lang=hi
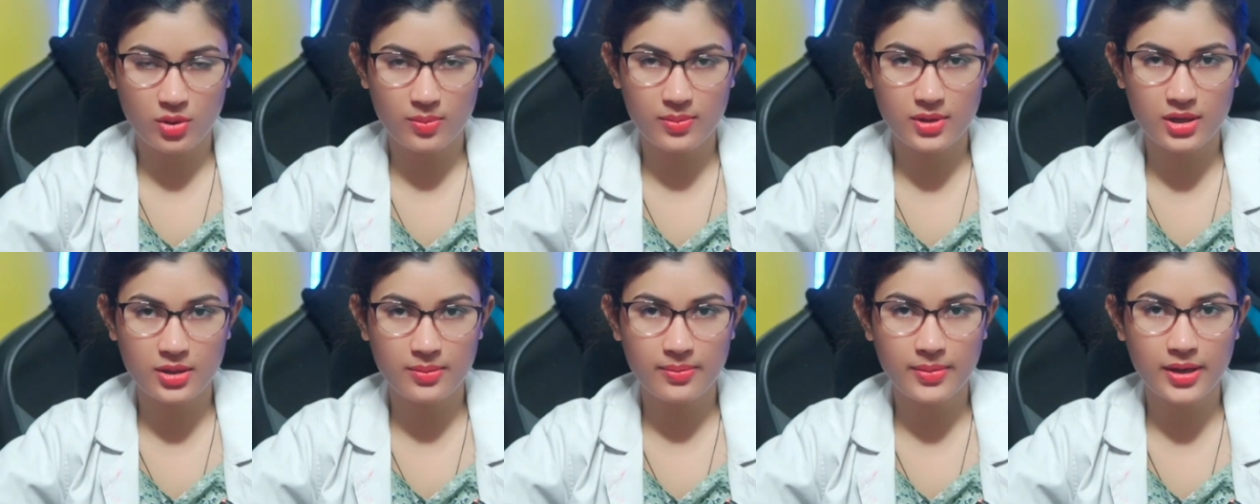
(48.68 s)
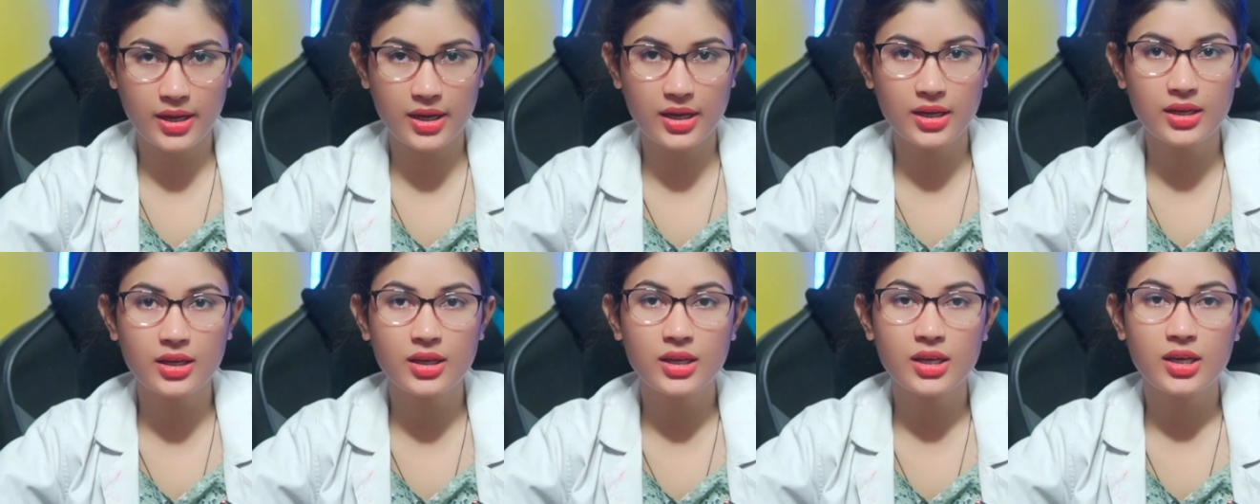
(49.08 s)
प्रॉब्लम
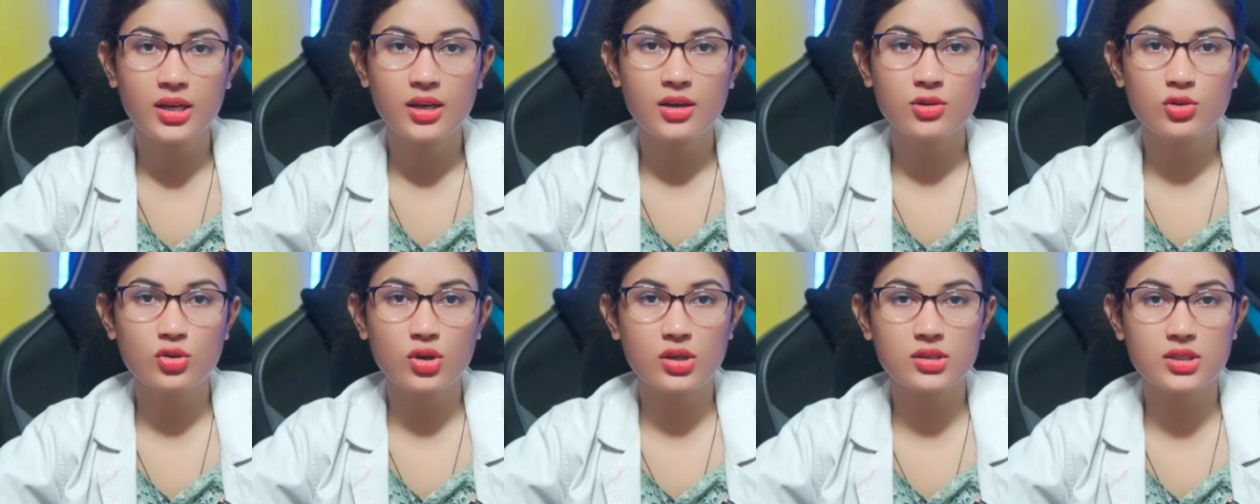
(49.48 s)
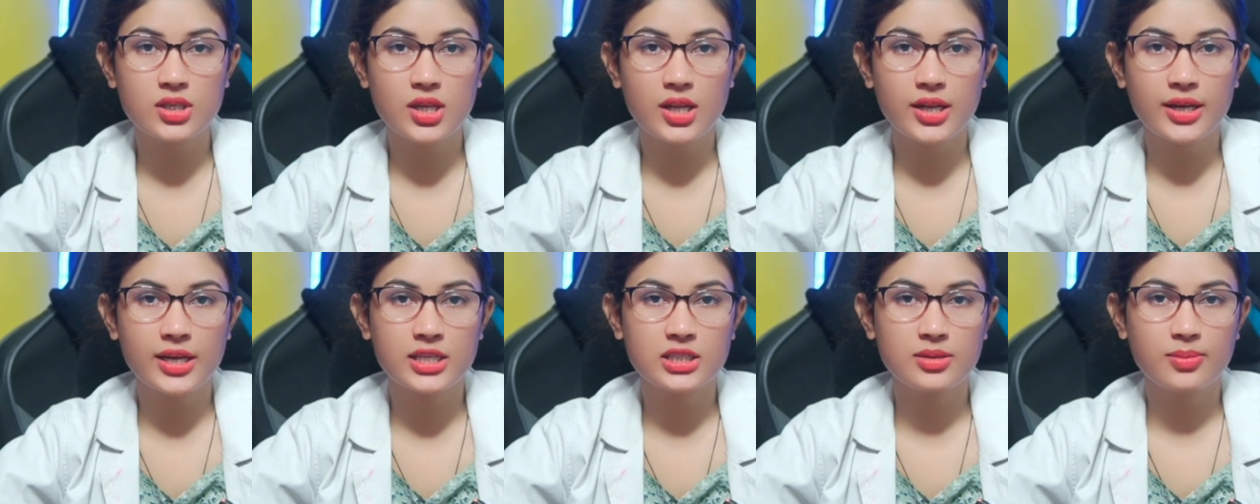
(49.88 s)
है तो इसे
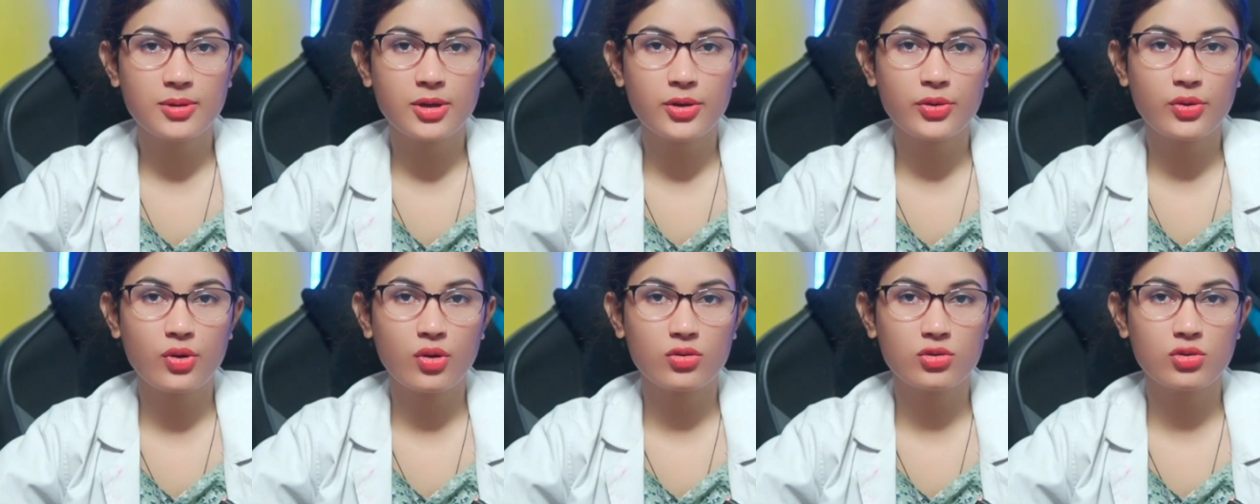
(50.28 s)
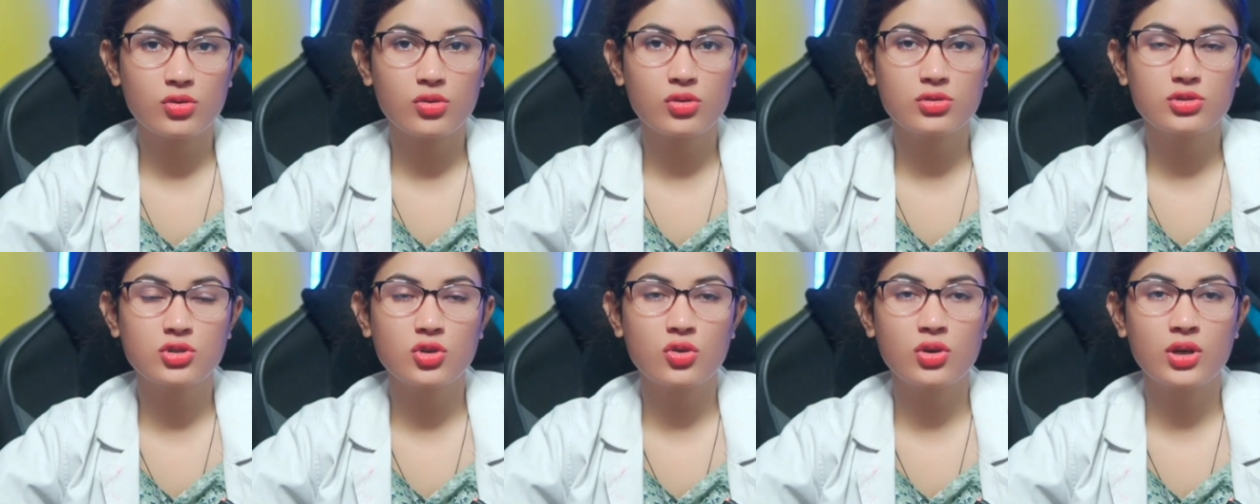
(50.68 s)
लेने से पहले डॉक्टर
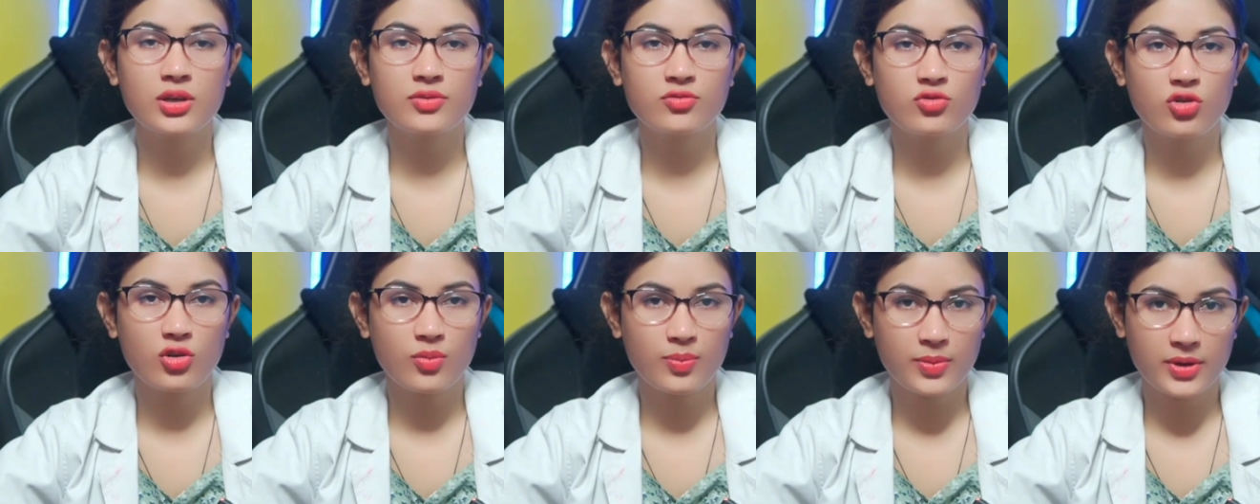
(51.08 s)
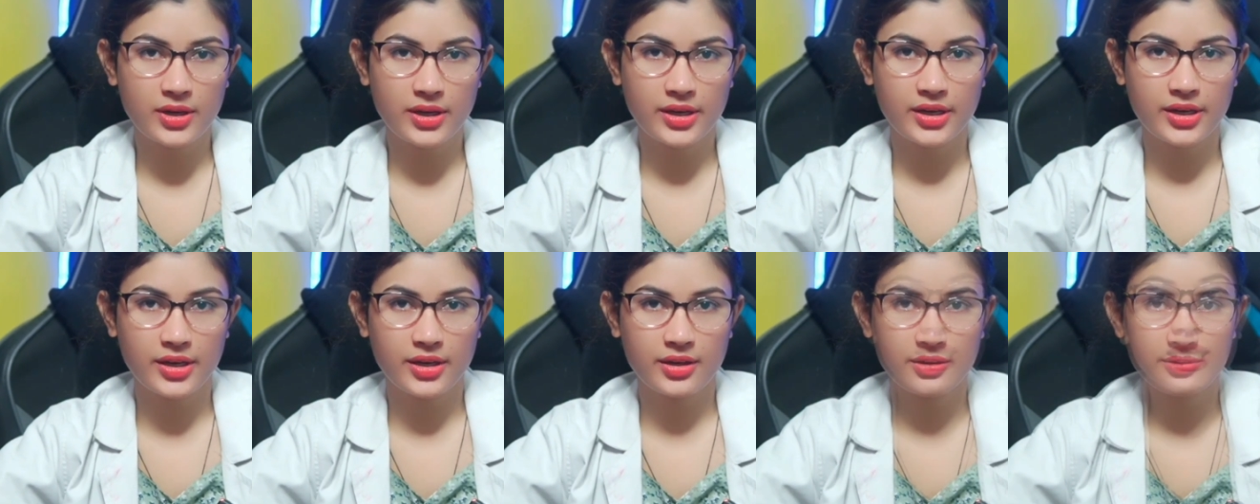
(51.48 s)
को जरूर इन्फॉर्म
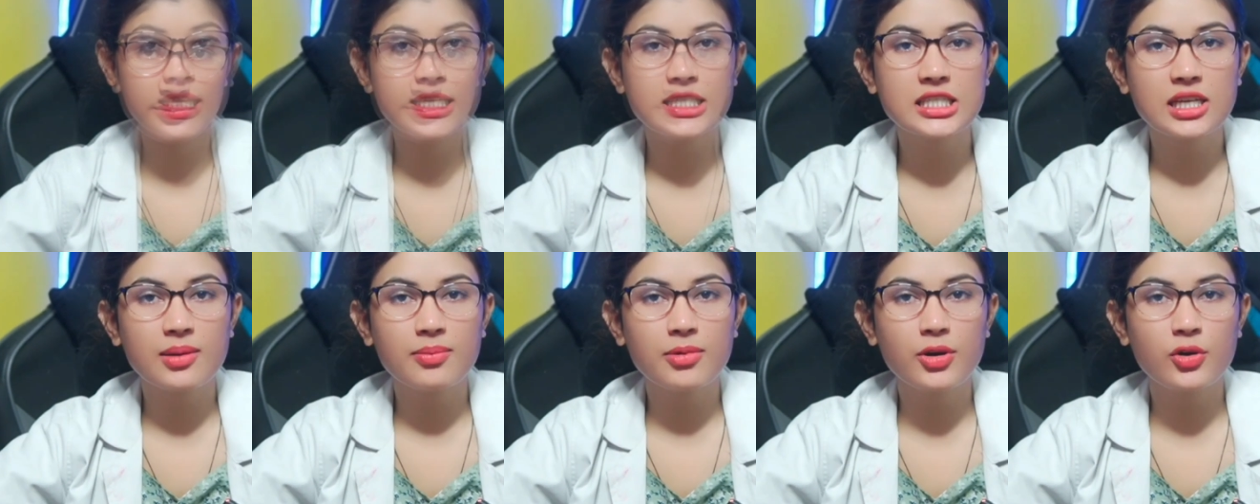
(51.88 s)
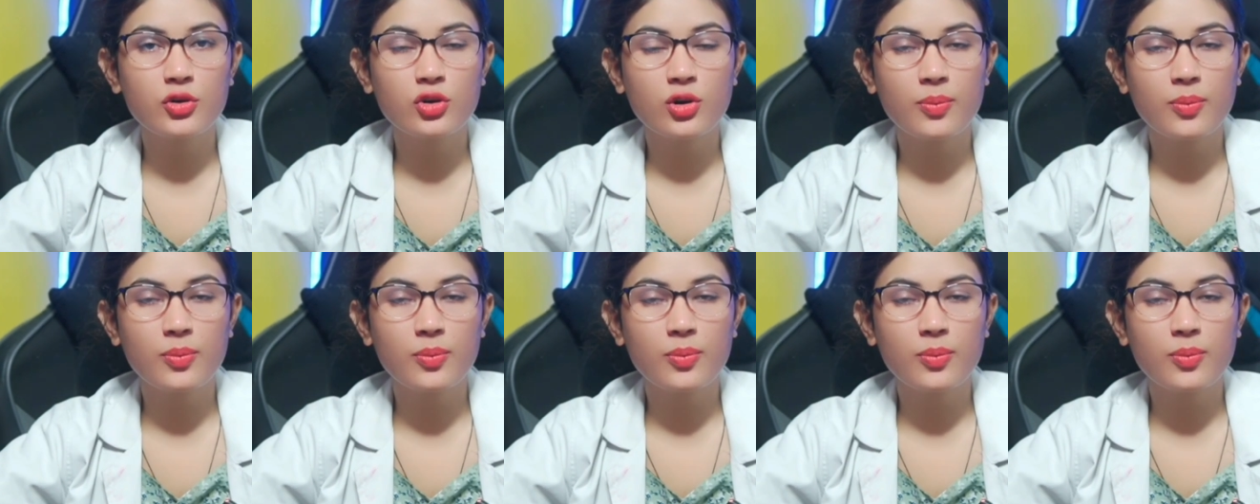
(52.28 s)
करें इस टेबलेट